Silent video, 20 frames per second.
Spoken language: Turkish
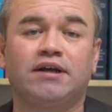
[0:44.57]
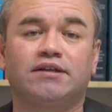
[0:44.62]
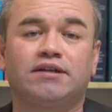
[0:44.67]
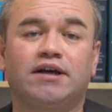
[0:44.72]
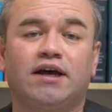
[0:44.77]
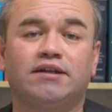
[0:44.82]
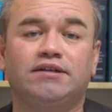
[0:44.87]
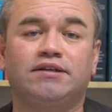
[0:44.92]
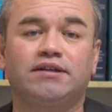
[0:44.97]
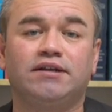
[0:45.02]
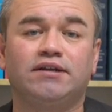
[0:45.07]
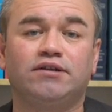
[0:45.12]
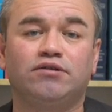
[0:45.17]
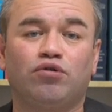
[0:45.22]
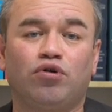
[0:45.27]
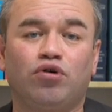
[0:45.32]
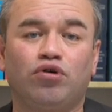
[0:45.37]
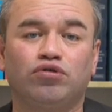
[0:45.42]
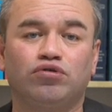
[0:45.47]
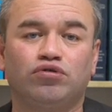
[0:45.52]
tatilin
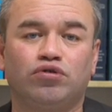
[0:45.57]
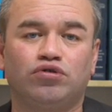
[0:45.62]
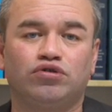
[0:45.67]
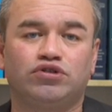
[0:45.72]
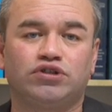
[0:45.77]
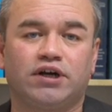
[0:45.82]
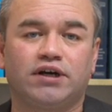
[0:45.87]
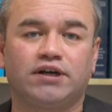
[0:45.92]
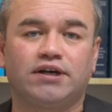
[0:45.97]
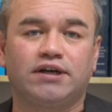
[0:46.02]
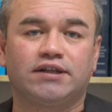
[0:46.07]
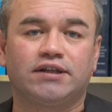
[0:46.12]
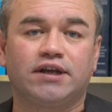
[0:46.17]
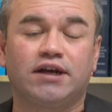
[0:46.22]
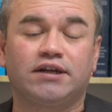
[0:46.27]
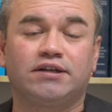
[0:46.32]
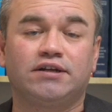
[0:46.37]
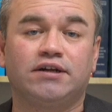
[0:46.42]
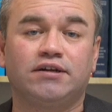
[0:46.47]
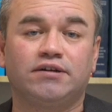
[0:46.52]
10 Ocağı
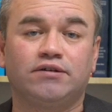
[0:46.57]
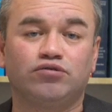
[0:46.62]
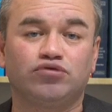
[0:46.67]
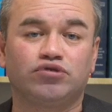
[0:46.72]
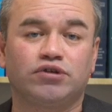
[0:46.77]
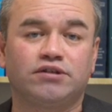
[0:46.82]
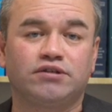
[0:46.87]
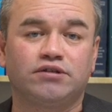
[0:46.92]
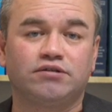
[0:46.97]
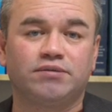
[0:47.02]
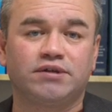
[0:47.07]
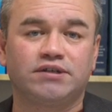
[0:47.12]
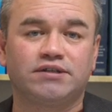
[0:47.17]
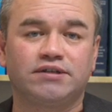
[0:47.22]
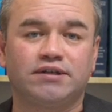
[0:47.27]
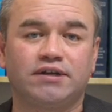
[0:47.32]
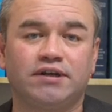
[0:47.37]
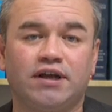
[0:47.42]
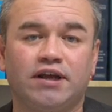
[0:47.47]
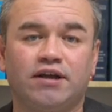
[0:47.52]
kadar
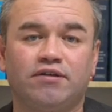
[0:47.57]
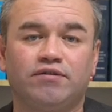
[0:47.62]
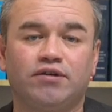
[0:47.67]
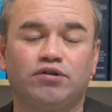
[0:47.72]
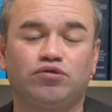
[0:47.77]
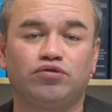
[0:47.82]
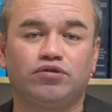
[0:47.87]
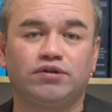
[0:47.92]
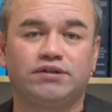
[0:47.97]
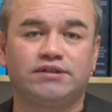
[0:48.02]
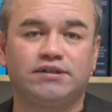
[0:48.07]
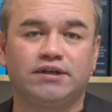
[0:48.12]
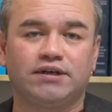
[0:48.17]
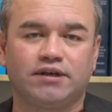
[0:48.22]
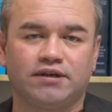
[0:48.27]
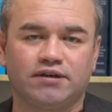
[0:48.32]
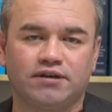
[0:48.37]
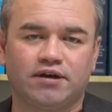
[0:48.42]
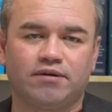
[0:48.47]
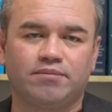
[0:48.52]
uzatılması ve
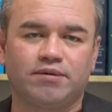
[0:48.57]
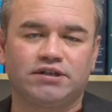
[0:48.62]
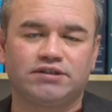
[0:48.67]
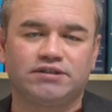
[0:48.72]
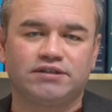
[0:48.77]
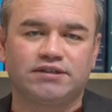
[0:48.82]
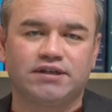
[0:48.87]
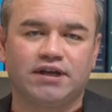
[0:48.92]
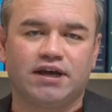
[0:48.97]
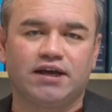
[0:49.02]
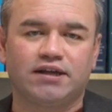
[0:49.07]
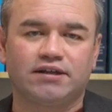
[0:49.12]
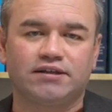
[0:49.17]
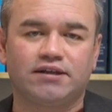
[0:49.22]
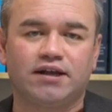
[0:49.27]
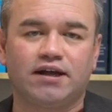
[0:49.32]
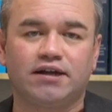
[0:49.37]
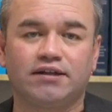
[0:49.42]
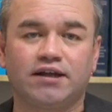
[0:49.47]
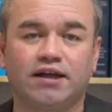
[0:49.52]
turistik amaçlı
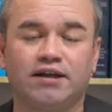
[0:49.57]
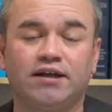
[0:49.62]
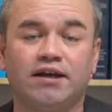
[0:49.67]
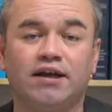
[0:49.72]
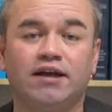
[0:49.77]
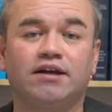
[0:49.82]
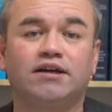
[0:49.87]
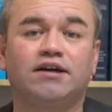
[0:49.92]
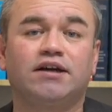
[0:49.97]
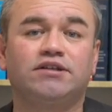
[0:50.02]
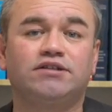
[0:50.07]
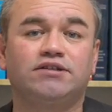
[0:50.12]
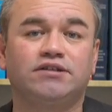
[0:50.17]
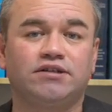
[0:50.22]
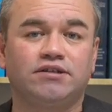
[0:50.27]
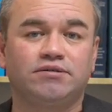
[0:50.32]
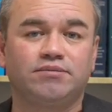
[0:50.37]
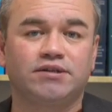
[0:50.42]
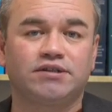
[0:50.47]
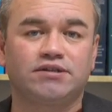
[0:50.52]
seyahatlerden
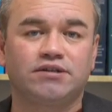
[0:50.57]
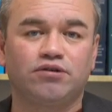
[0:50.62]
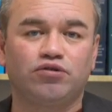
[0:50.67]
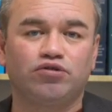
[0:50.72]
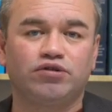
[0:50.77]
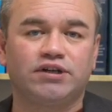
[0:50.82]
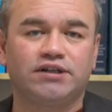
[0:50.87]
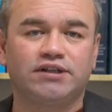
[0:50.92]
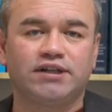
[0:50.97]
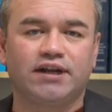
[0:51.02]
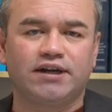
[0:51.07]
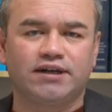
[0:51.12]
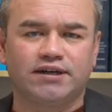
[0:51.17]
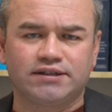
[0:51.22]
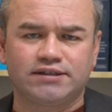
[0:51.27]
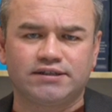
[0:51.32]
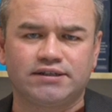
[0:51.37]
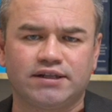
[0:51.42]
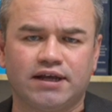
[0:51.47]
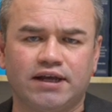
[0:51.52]
kaçınılması öneriler
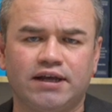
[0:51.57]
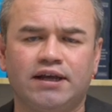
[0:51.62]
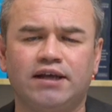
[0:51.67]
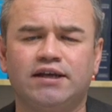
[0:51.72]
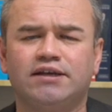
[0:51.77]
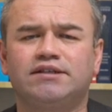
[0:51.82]
arasında.